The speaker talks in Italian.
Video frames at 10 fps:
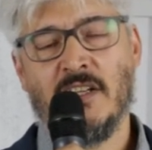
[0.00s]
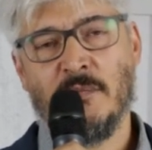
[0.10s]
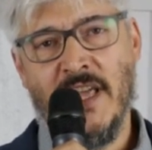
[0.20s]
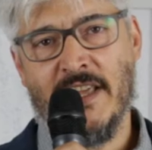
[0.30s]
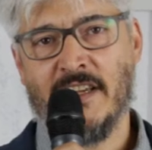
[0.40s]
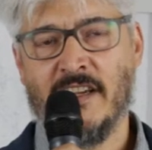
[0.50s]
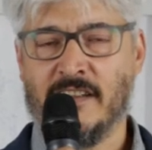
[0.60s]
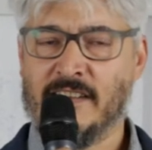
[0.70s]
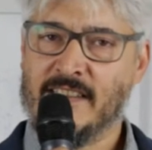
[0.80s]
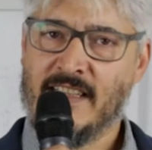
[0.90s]

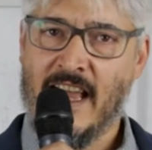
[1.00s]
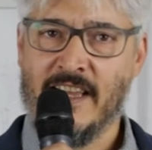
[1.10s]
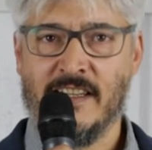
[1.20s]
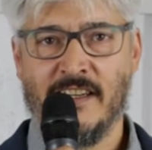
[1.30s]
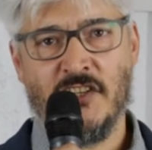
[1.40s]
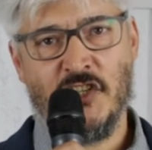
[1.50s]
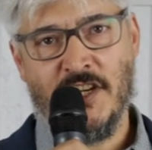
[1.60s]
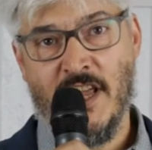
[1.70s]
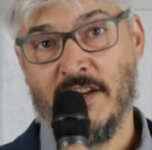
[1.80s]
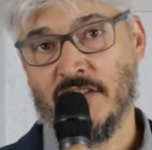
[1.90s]
maker, designer,
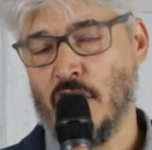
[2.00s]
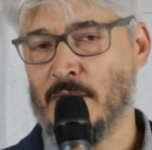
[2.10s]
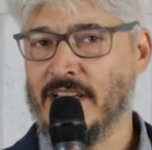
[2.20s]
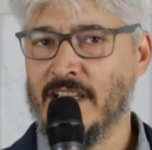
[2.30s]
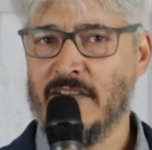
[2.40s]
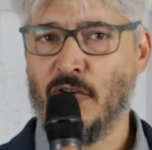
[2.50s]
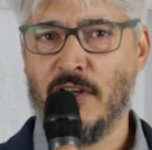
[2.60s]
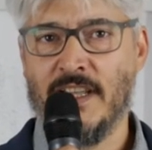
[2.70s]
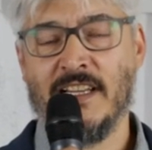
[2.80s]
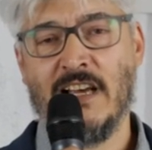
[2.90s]
ingegneri, insomma chi ne
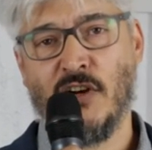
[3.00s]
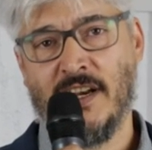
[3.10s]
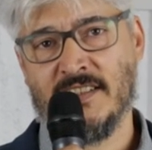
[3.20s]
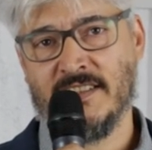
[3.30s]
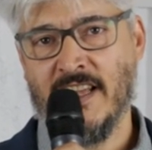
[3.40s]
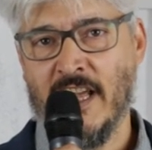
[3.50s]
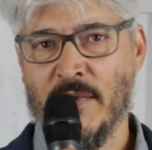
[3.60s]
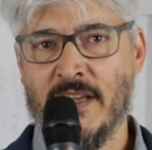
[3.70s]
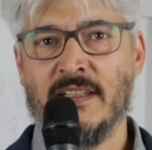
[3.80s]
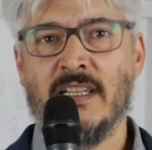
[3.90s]
voglia, di lavorare
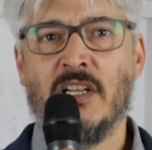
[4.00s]
assieme